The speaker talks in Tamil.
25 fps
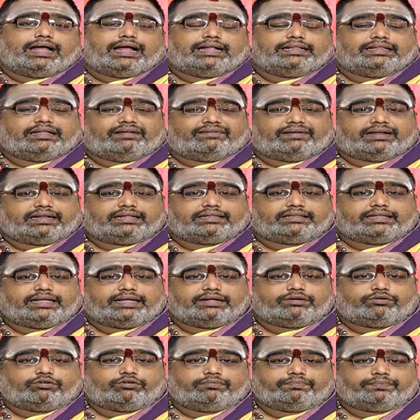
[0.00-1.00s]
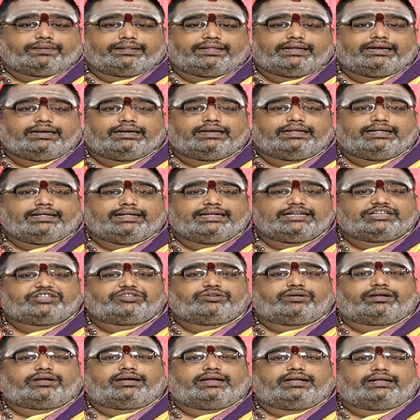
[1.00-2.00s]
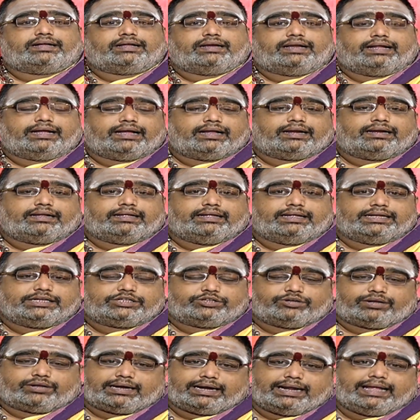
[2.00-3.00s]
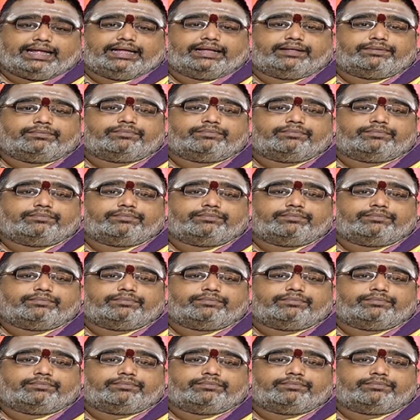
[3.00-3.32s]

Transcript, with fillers: அந்த வரத்தை கொடுப்பதில் ஈஸ்வரனுக்கு நிகர் ஈஸ்வரனே